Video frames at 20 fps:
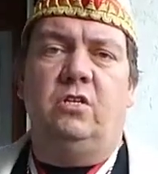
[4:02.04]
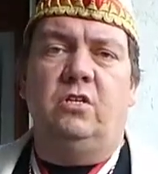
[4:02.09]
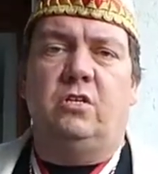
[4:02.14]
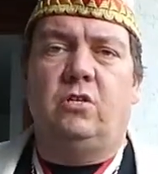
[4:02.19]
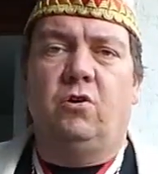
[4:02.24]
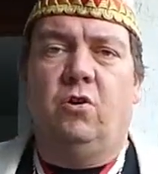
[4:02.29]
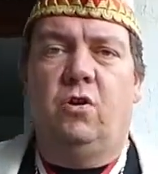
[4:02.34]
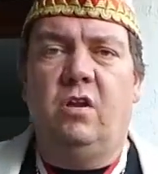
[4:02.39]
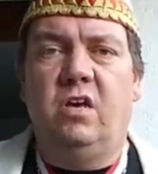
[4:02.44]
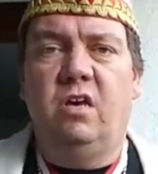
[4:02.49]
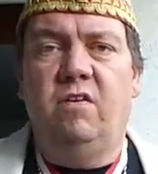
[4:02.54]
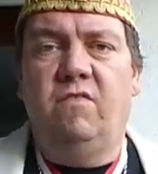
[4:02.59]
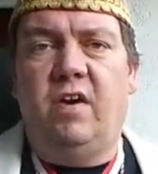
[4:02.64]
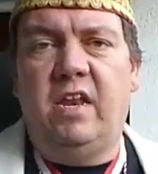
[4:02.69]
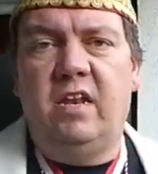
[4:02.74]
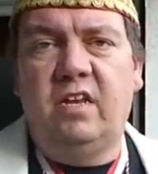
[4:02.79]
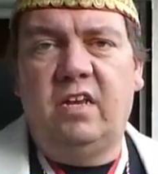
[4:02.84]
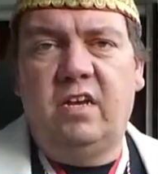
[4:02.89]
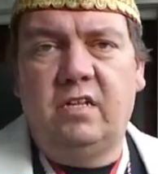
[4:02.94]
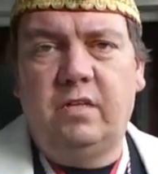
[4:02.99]
das tolle
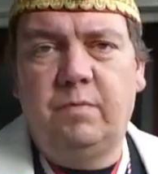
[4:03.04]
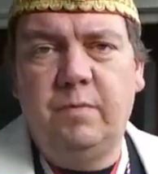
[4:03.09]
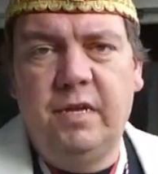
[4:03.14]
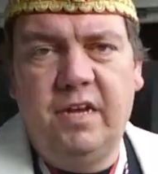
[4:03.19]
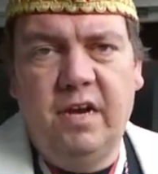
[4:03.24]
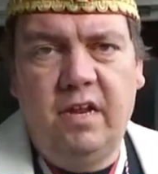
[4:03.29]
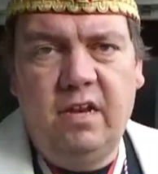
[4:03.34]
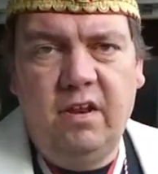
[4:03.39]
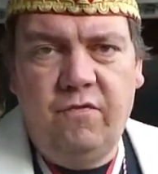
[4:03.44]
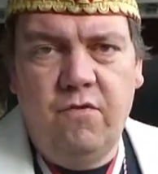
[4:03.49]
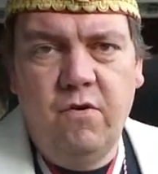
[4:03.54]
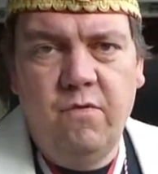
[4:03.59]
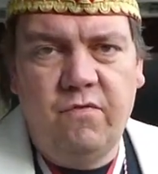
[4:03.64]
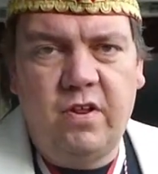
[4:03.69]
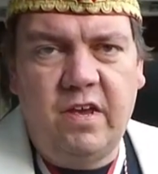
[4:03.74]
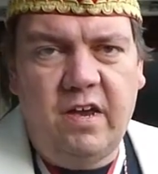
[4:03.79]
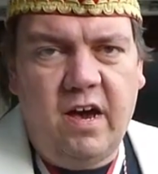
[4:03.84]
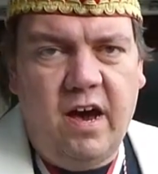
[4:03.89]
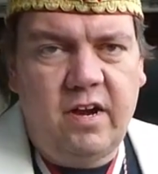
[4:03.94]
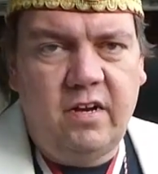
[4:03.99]
Event, jetzt wieder die
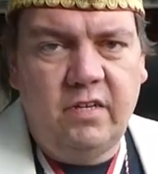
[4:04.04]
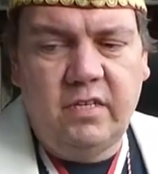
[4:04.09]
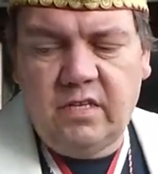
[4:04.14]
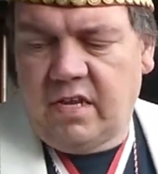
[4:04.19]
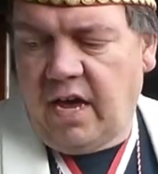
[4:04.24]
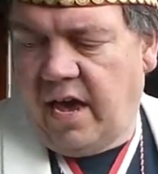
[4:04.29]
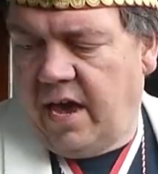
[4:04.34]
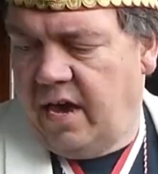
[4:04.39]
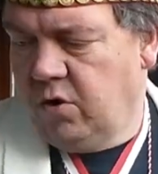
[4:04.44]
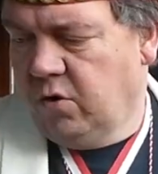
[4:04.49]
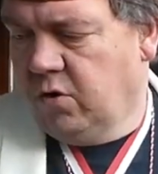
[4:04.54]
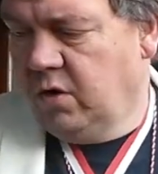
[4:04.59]
fünfte Jahreszeit.